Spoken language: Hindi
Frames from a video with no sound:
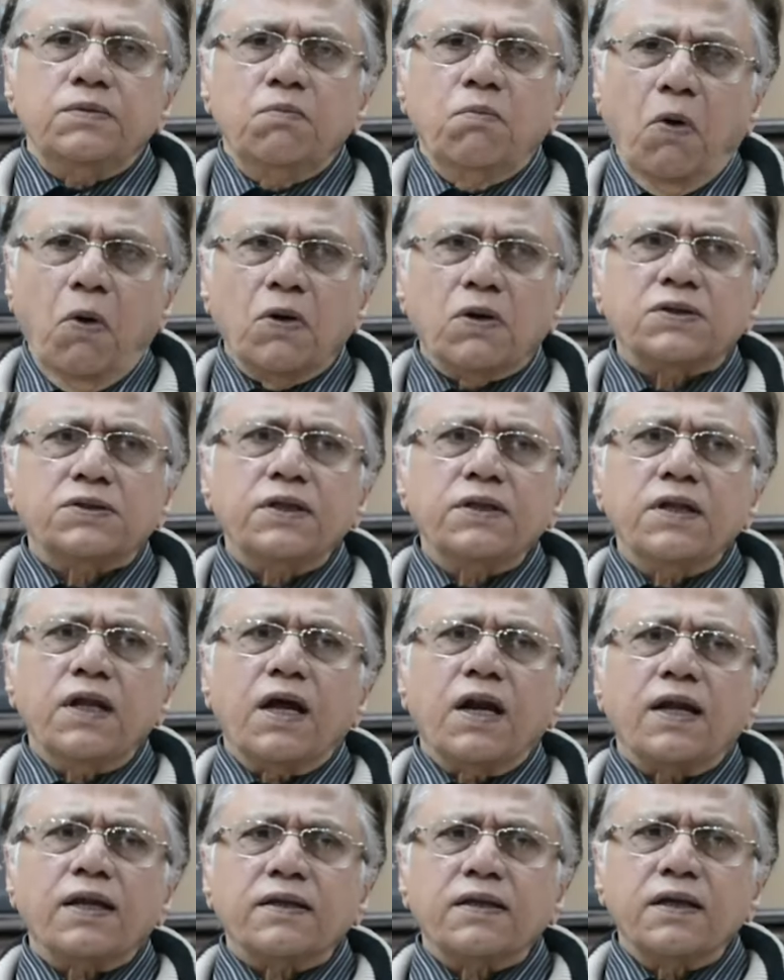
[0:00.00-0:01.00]
मुल्क
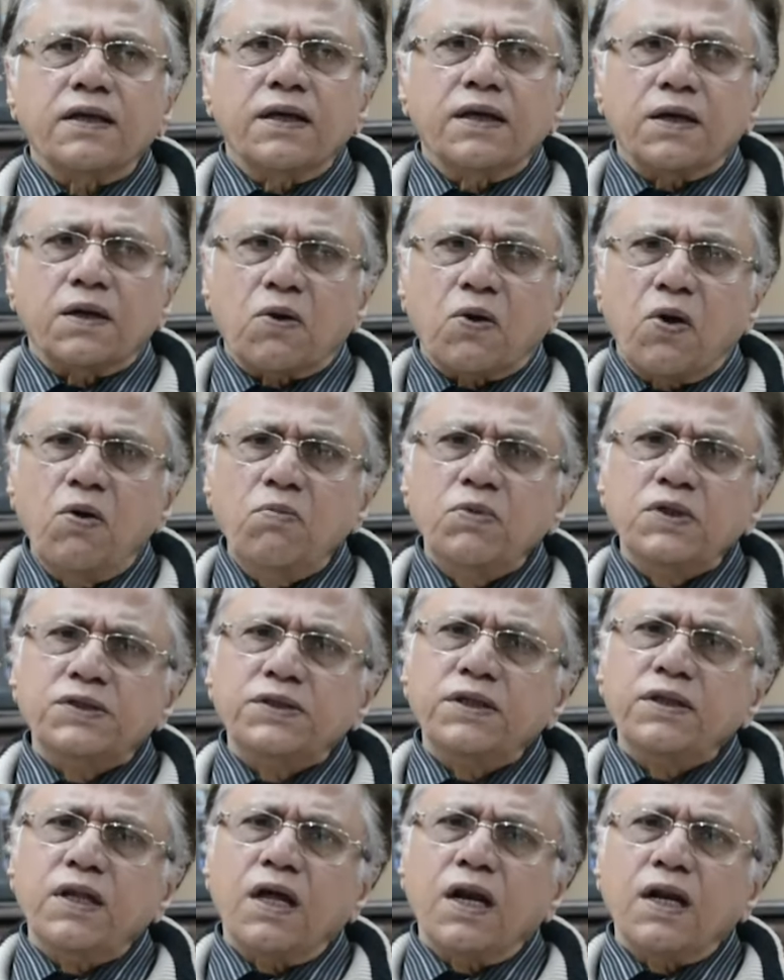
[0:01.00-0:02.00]
जिंदा रहते हैं कौमें
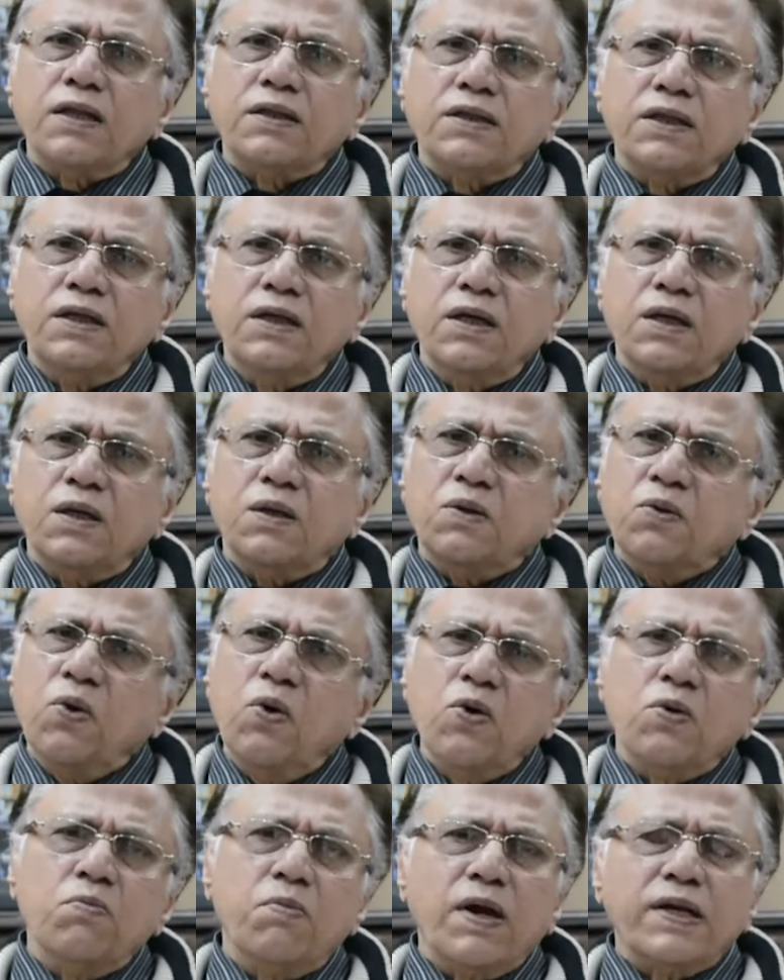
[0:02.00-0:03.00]
जिंदा रहती हैं
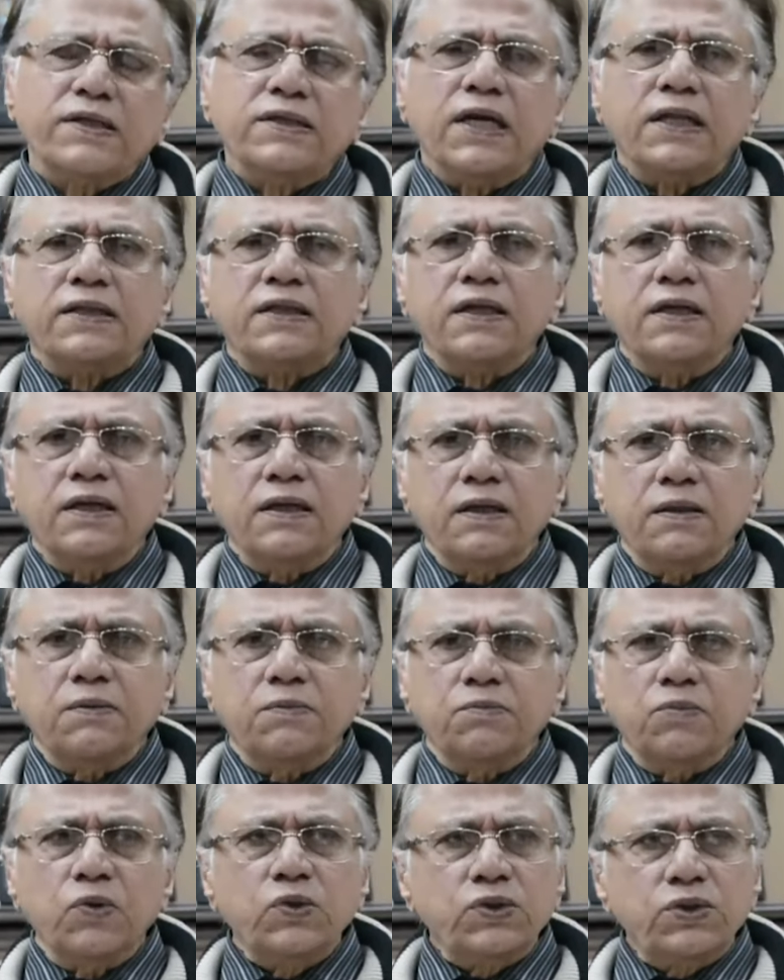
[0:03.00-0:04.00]
लोग मर जाते हैं
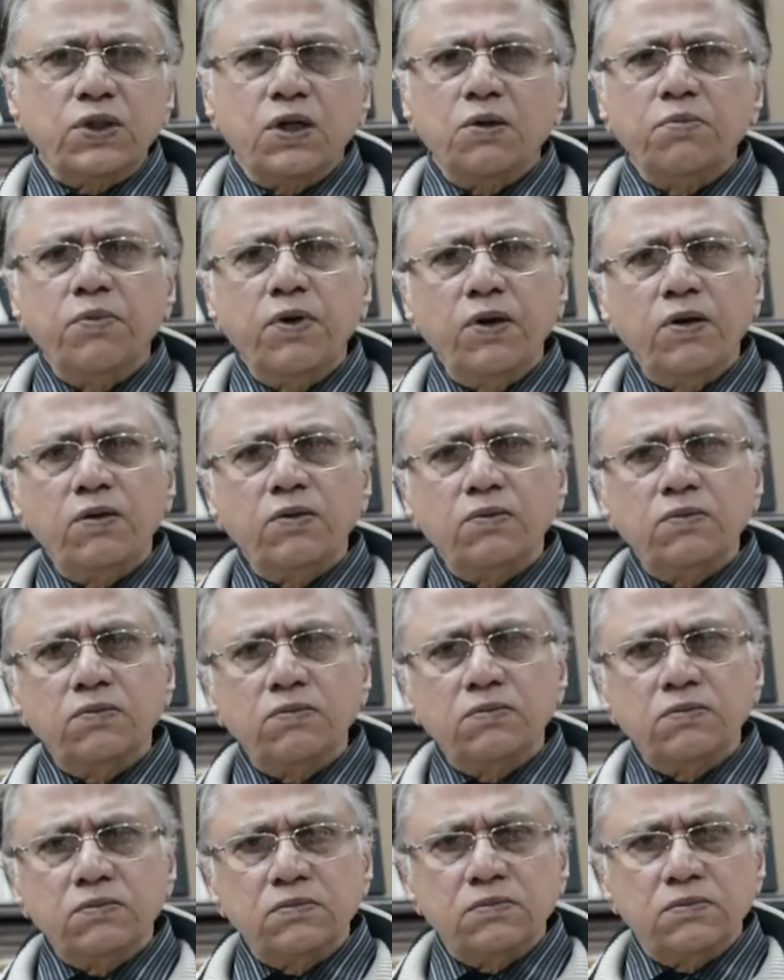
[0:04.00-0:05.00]
मुस्तबिल
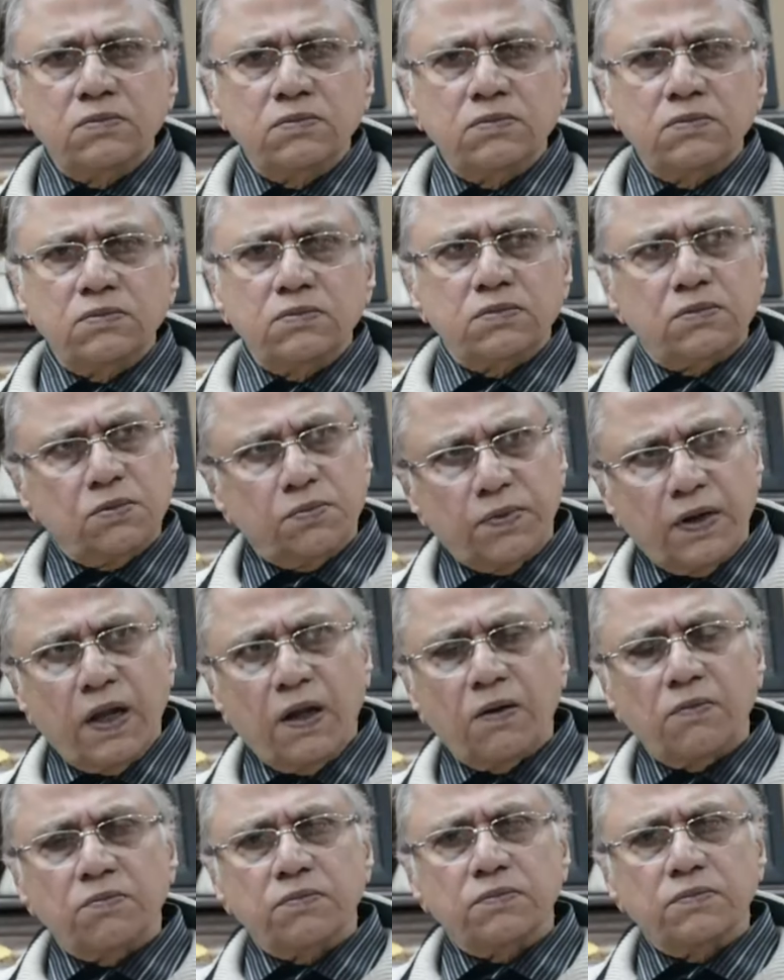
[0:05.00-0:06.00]
तो बड़ा
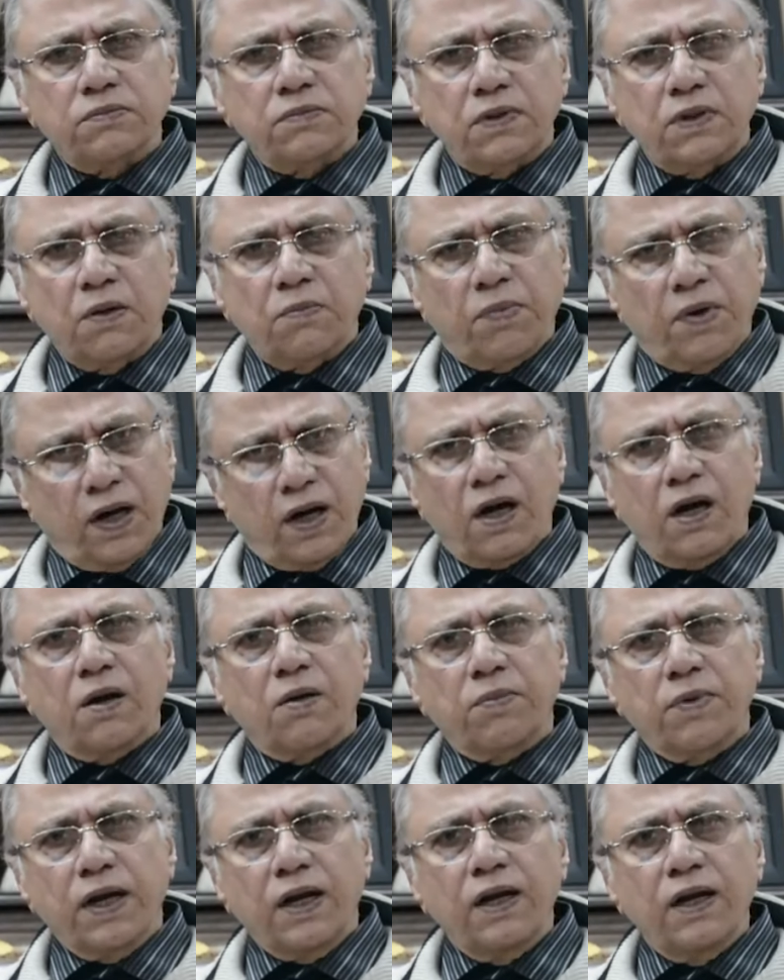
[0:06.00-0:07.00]
लंबा
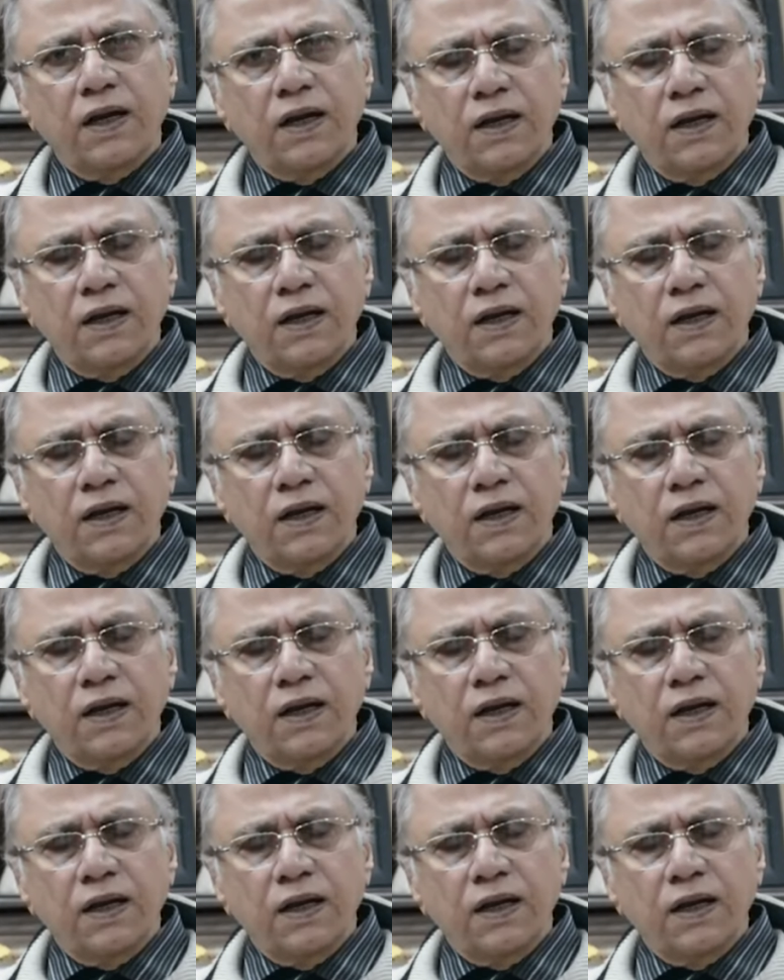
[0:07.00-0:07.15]
काम है